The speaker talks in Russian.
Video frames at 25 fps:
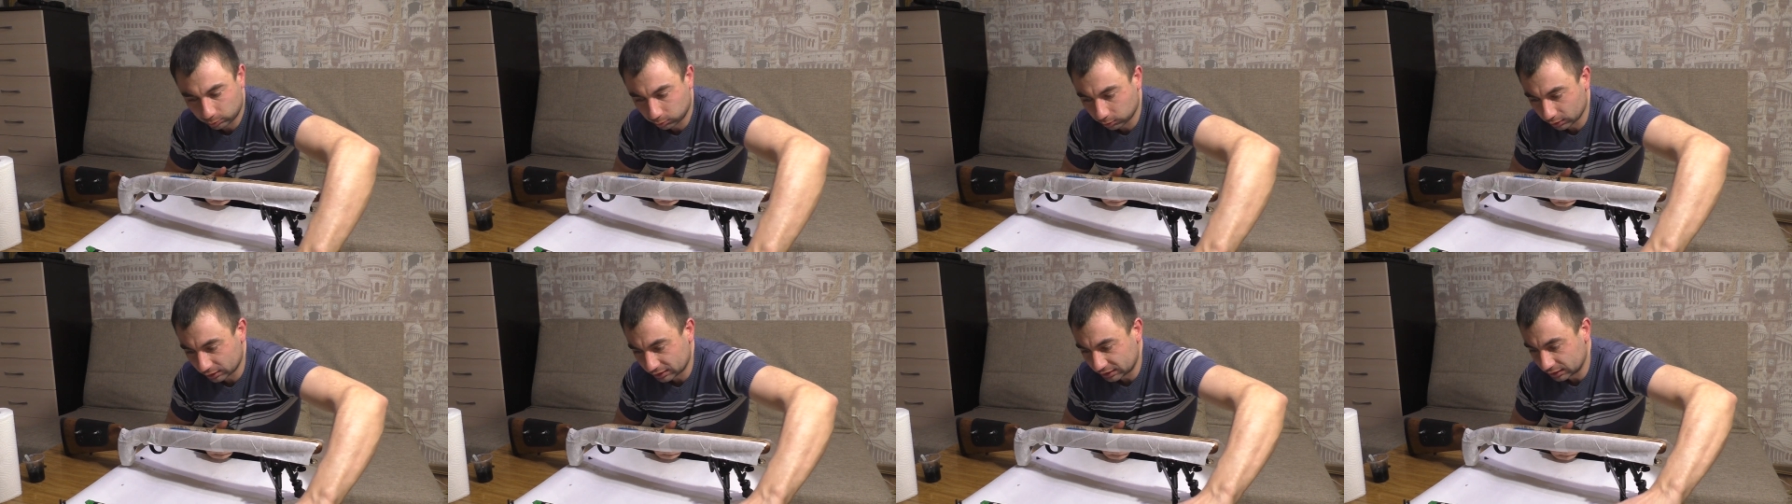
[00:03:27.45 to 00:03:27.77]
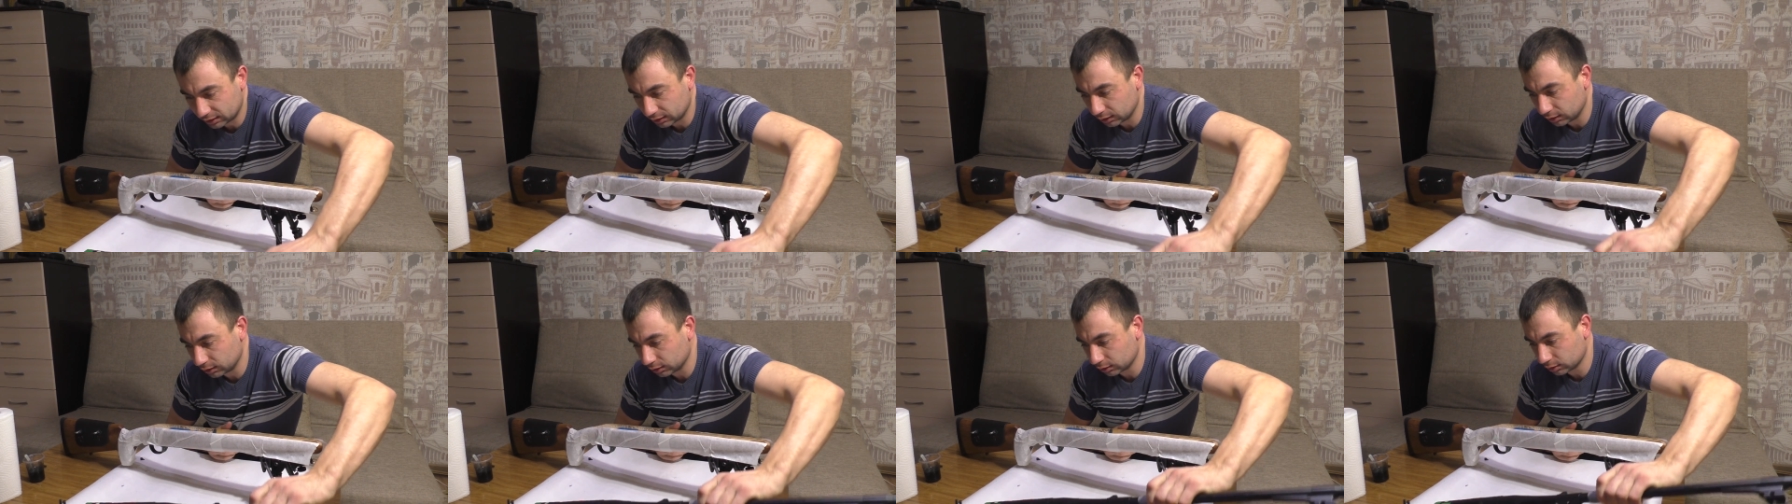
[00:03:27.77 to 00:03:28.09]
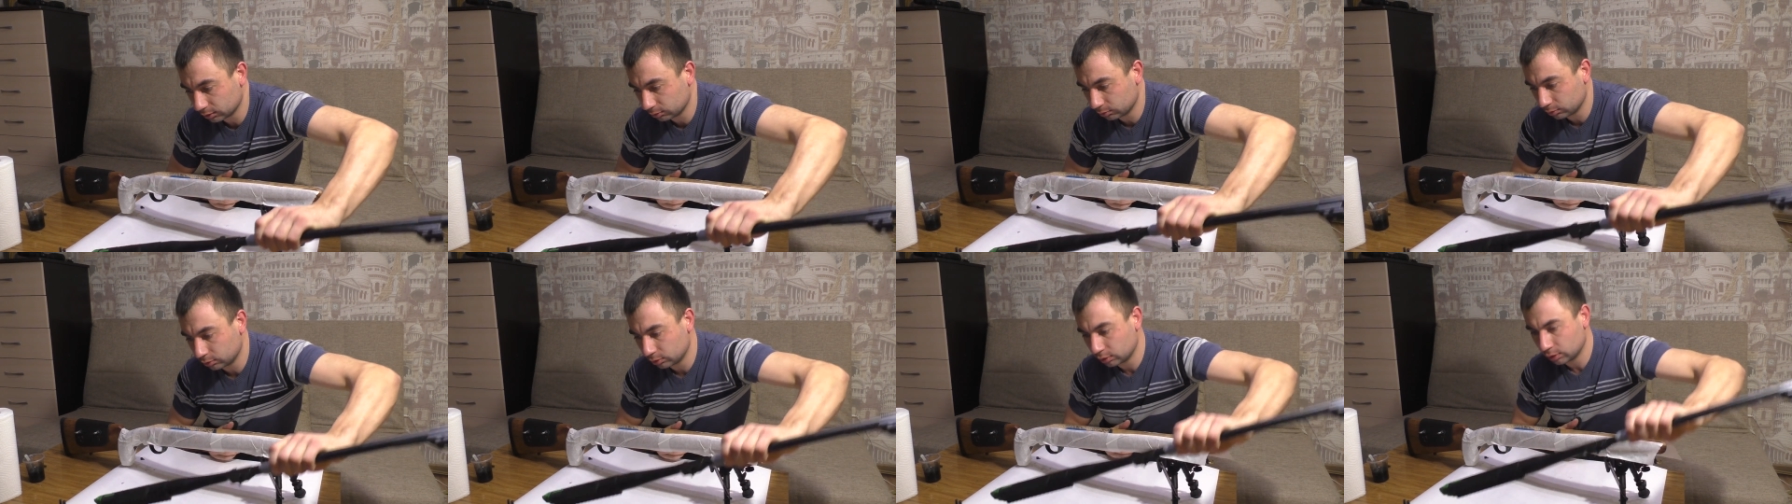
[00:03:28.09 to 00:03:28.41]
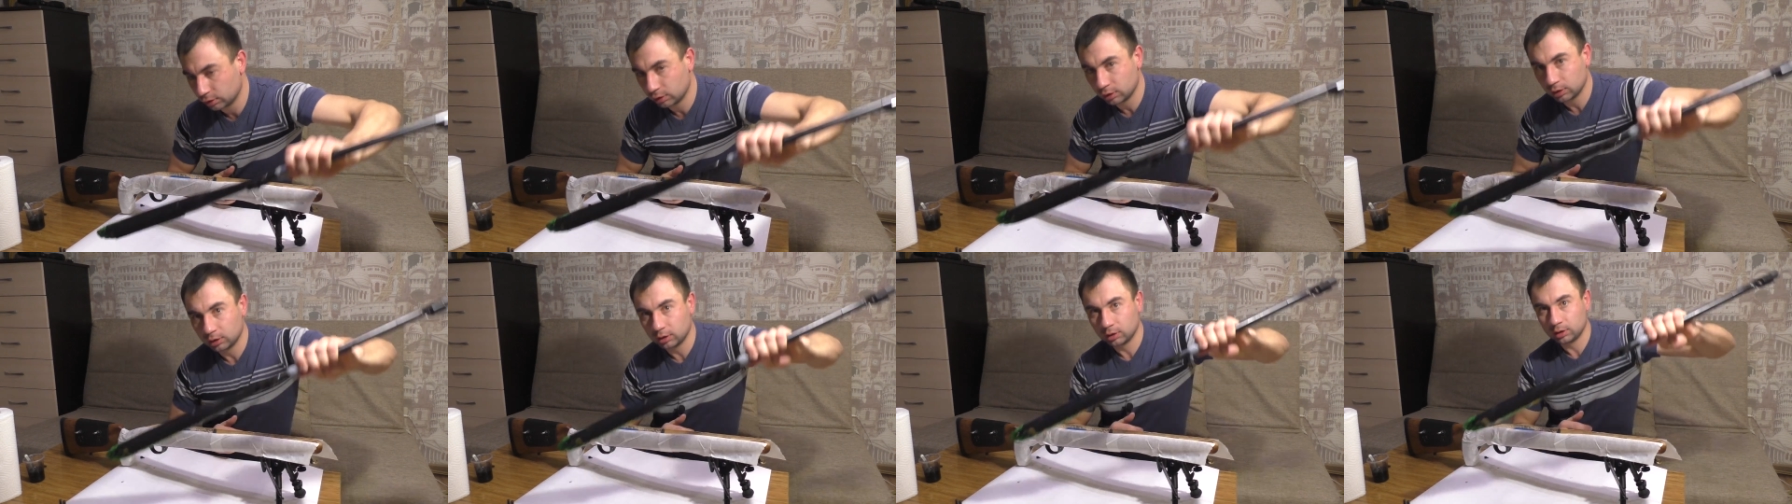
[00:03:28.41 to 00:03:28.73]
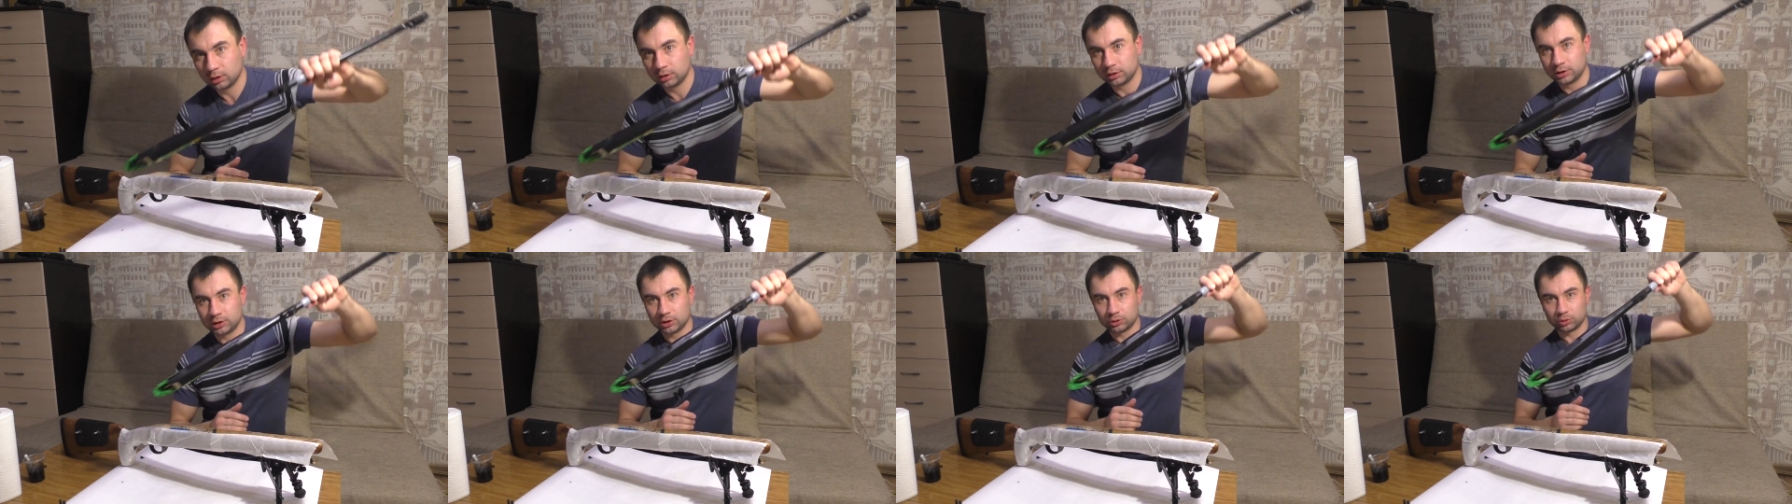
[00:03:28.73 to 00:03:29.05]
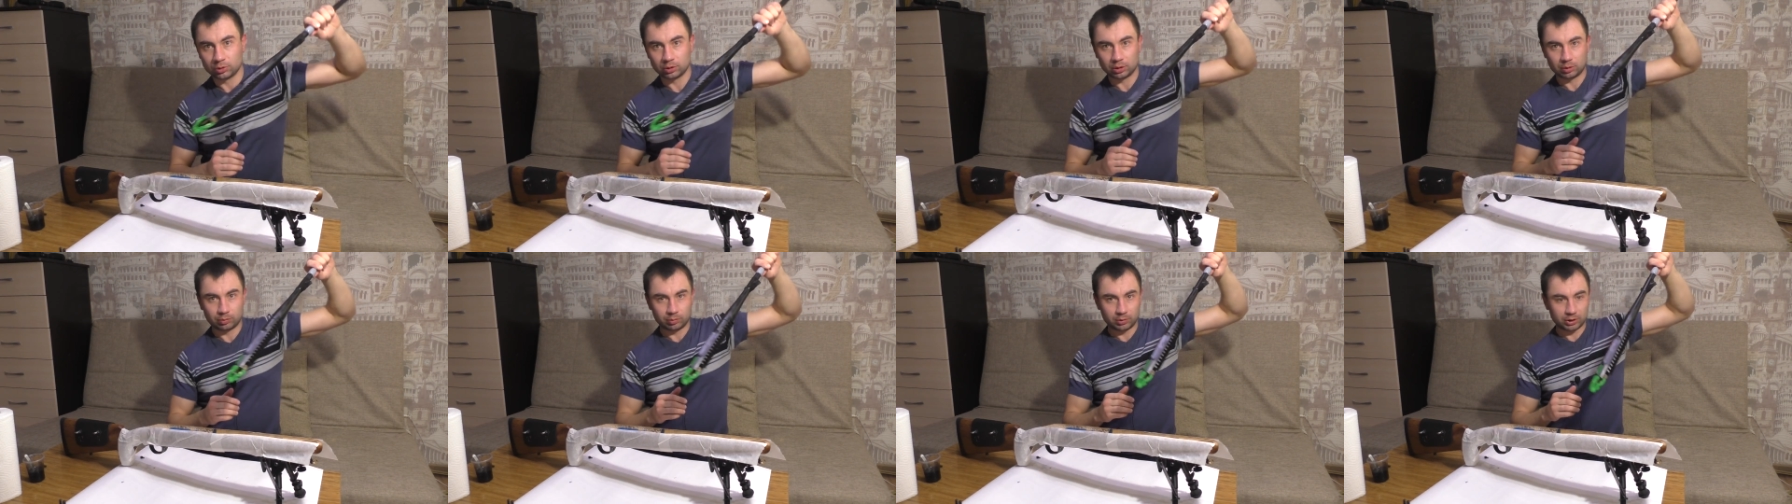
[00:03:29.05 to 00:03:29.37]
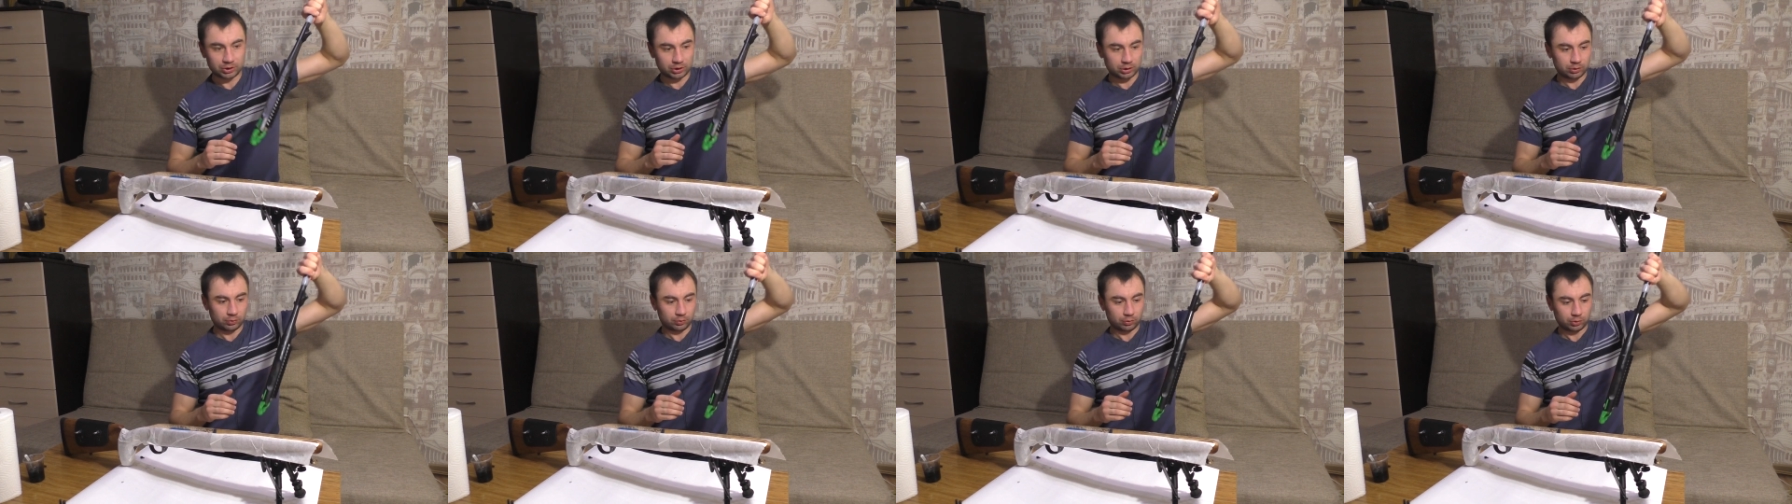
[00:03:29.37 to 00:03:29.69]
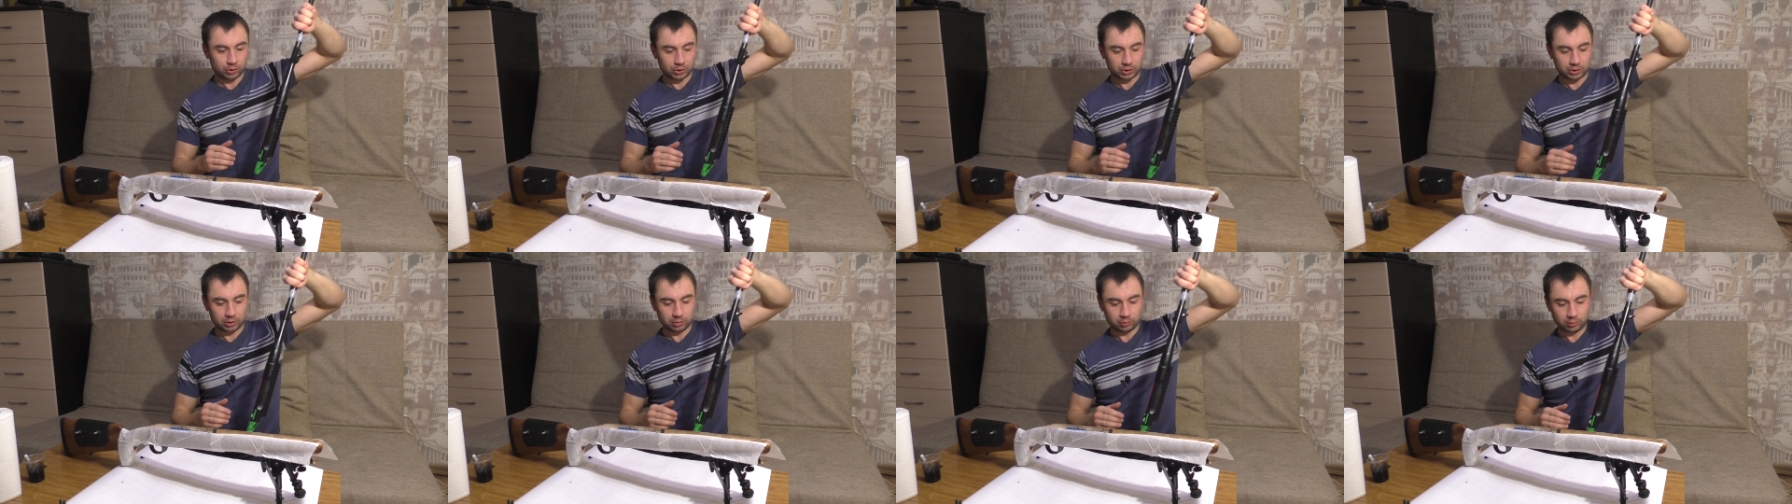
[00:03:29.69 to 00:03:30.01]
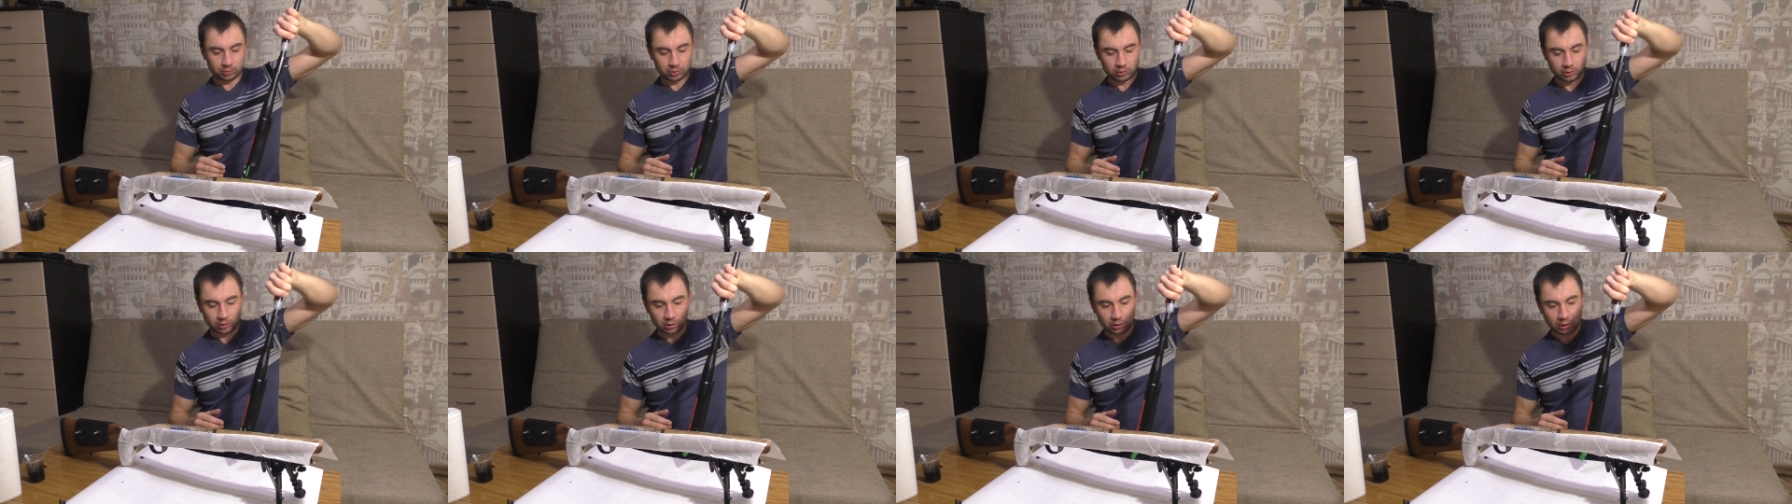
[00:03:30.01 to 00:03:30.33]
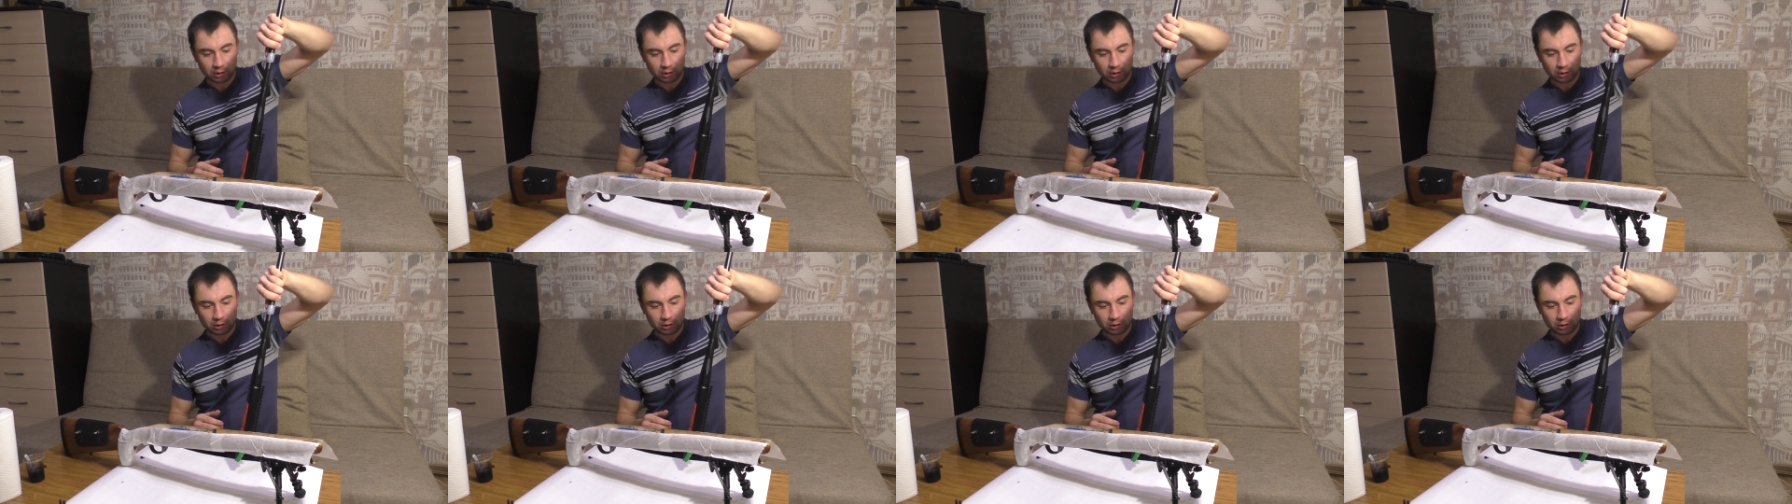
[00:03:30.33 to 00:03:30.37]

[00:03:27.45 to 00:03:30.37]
пластилином. Сейчас он намазан воском.